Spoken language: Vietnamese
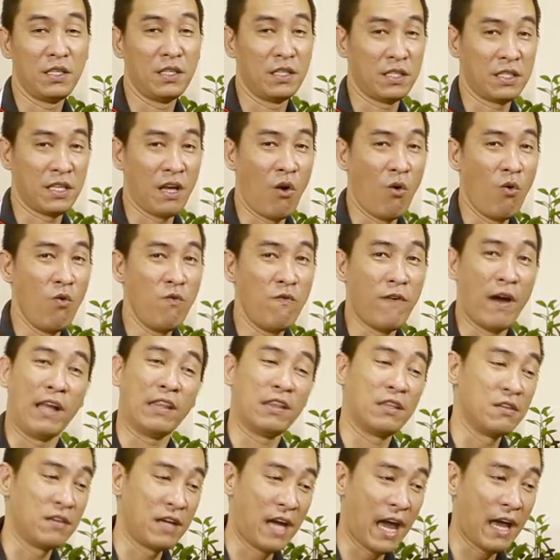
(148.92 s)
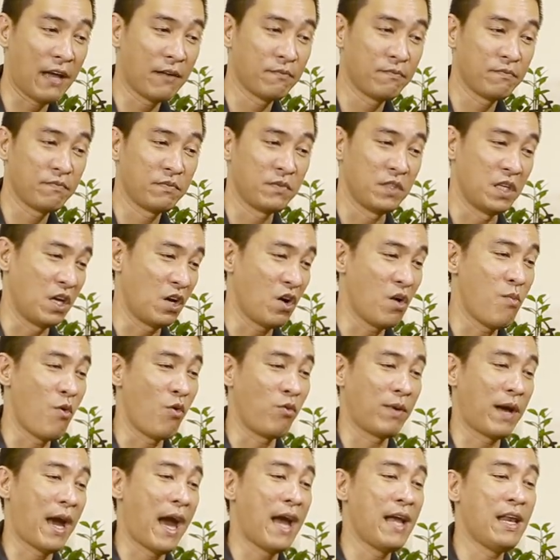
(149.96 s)
xấu và tương khắc chỉ có
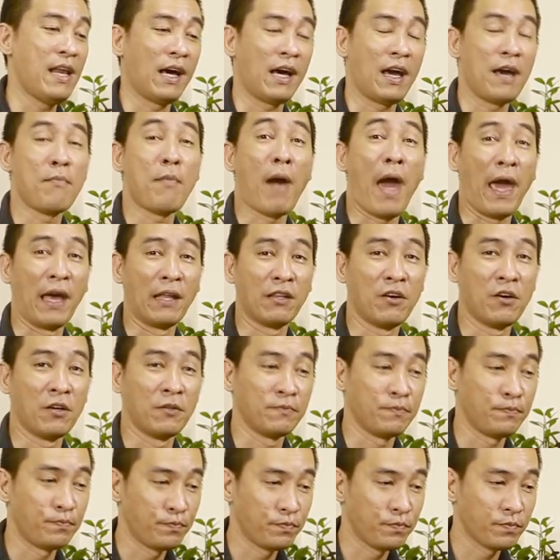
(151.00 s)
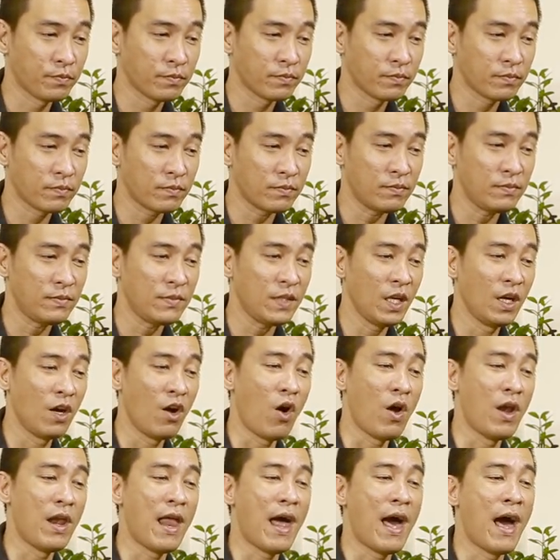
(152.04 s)
một cái là thẻ mạng thôi
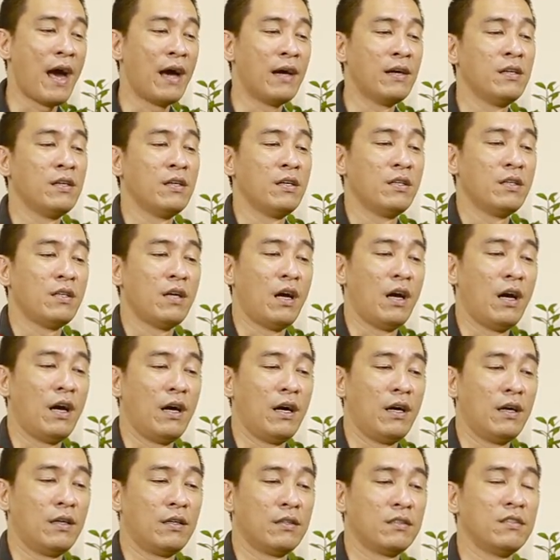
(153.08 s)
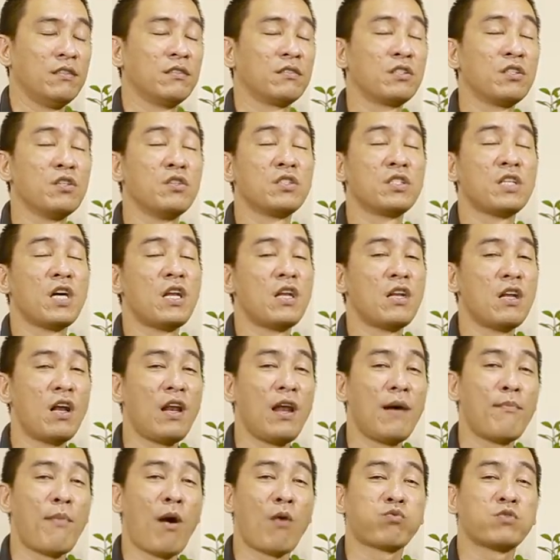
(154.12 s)
gọi là à, được tương sinh đó
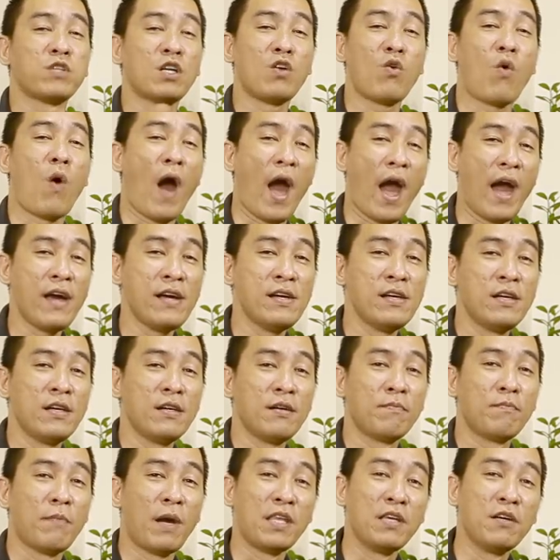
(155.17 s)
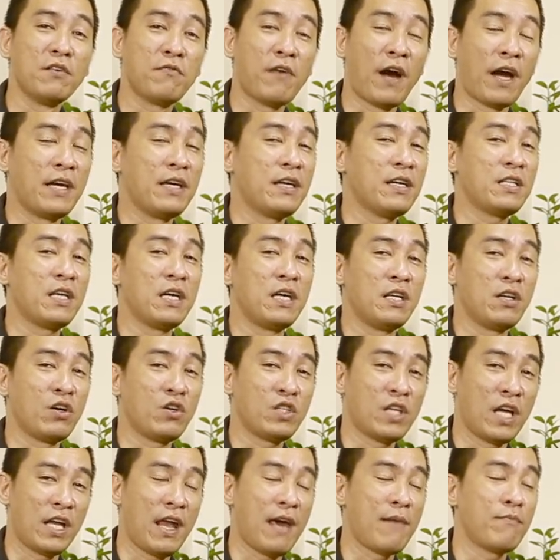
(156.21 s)
là mộc sinh hỏa mà như vậy thì nó
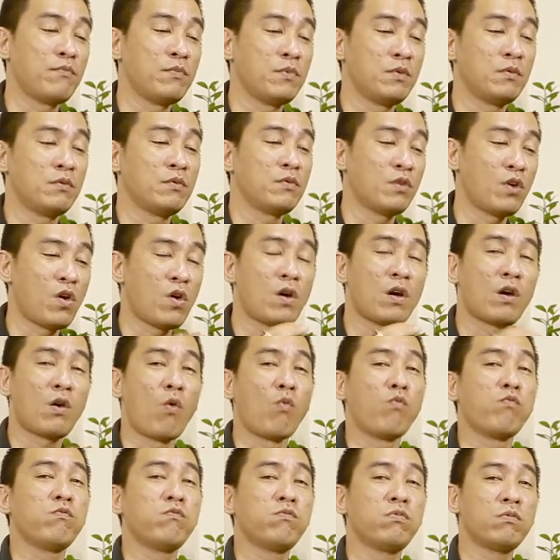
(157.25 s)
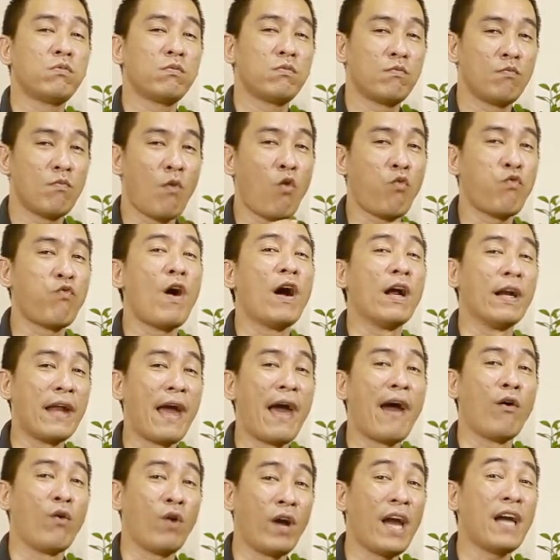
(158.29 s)
sẽ đem nó cũng một phần
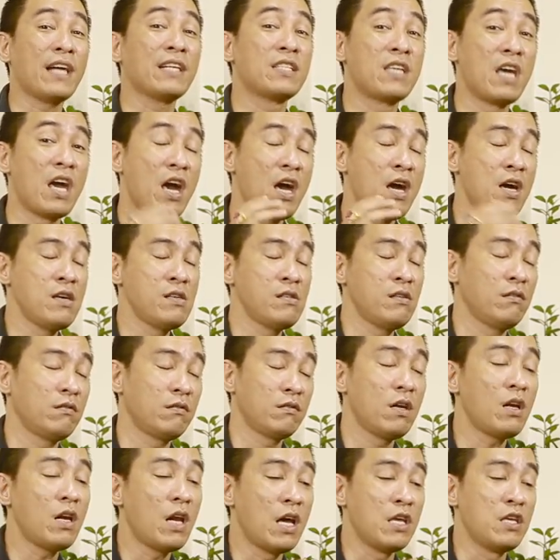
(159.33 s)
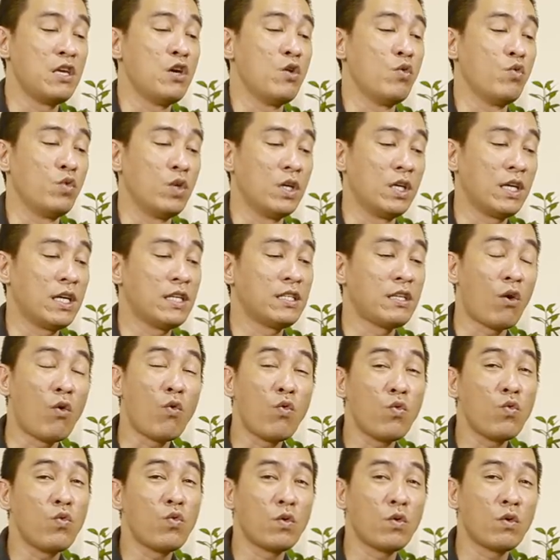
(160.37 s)
nào khắc chế rất là nhiều những cái xấu
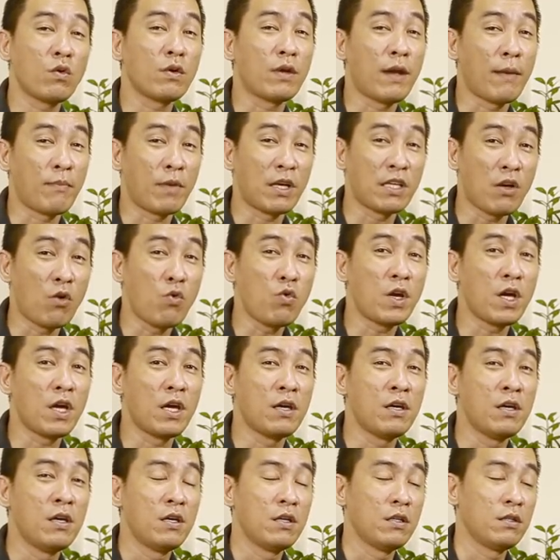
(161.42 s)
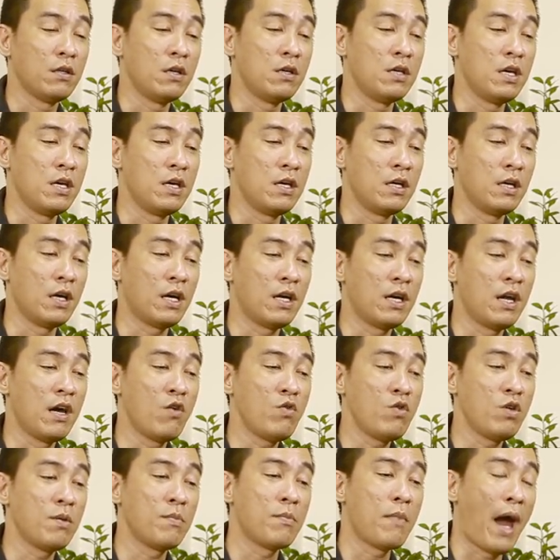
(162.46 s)
năm cái xấu kia tại vì
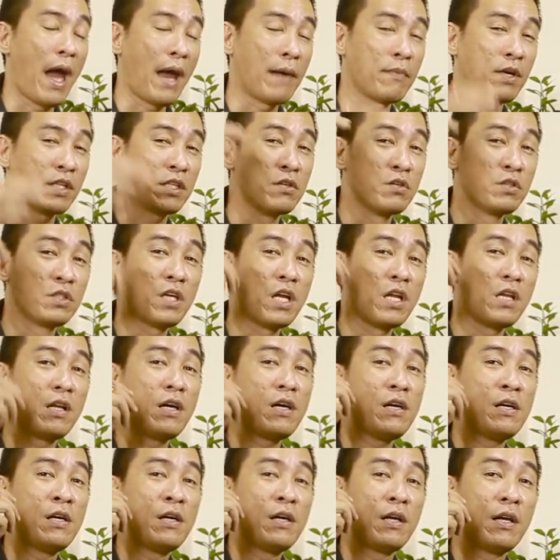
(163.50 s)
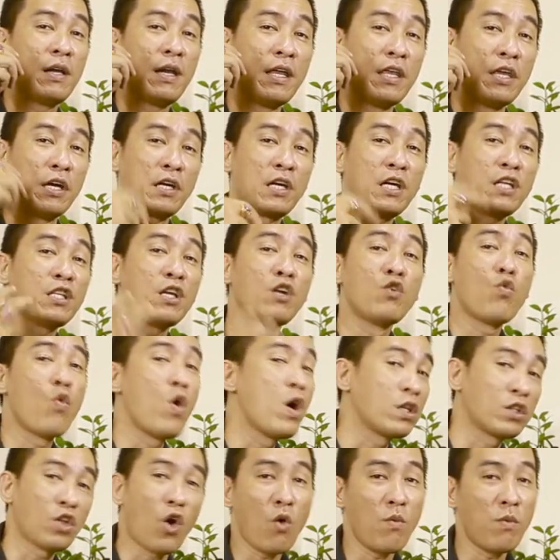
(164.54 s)
nếu như mạng mà tương sinh đó, là những cái tinh
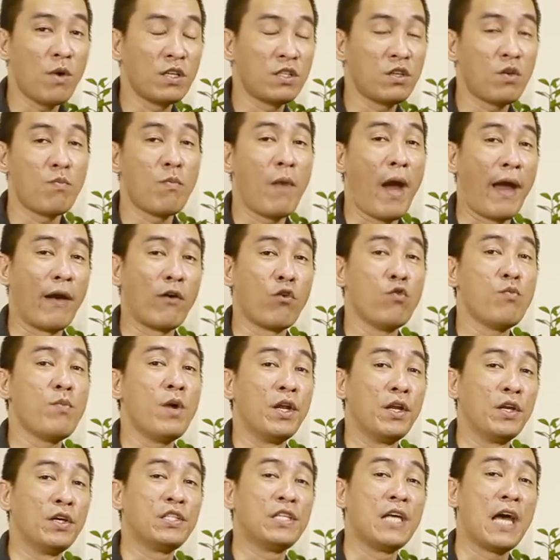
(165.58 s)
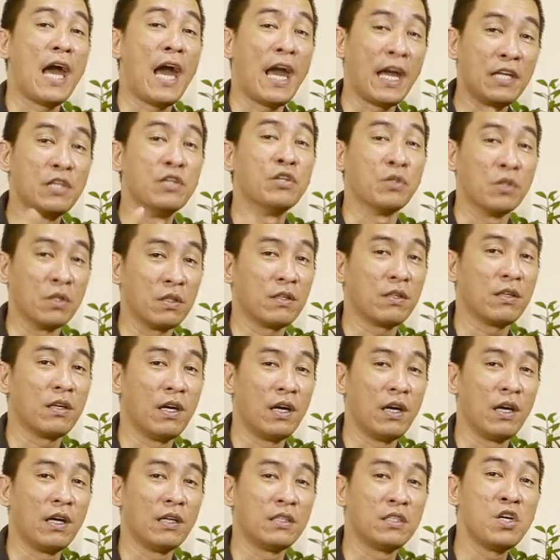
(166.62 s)
quân tốt ở trong mạng của mình nó sẽ hay được
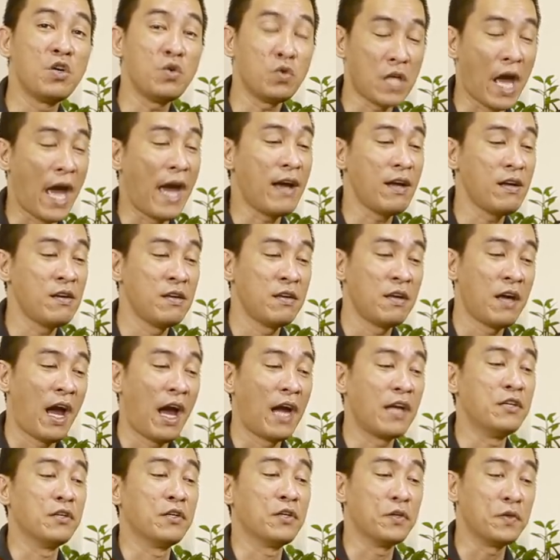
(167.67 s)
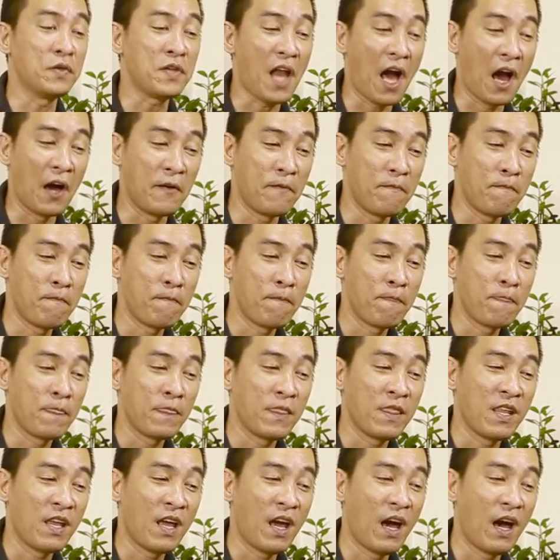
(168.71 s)
uh, chiếu sáng hay được hưởng lợi
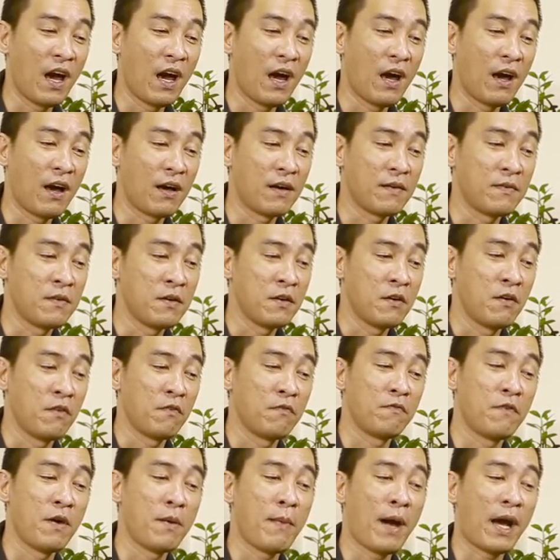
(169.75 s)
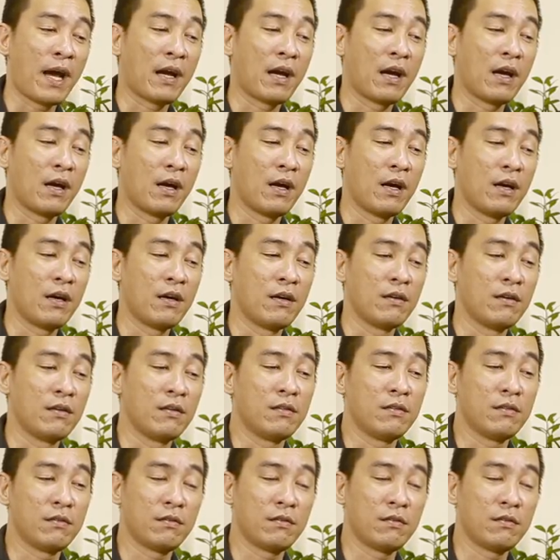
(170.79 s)
à, về mặt uh,